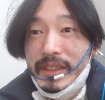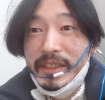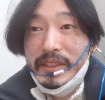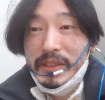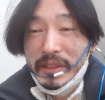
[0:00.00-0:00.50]

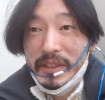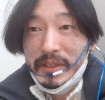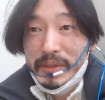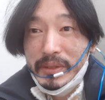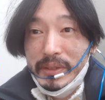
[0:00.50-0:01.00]
그래서 그
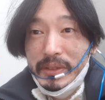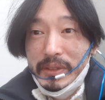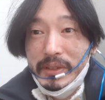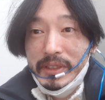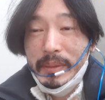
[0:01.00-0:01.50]

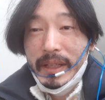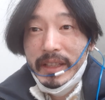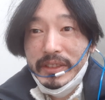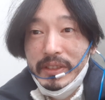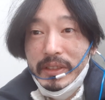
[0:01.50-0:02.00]
친구 집에
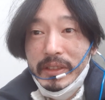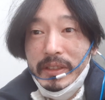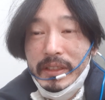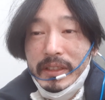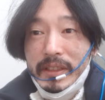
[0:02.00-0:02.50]
가서
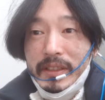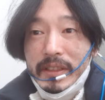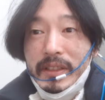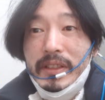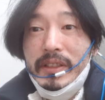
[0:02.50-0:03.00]

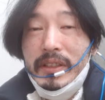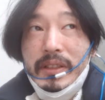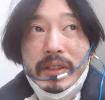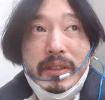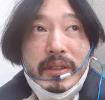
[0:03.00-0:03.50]

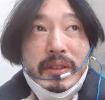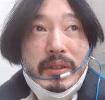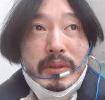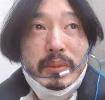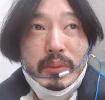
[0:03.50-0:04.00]
어
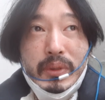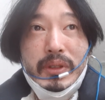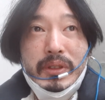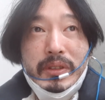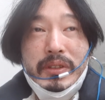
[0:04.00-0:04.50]

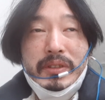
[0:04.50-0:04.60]
뭐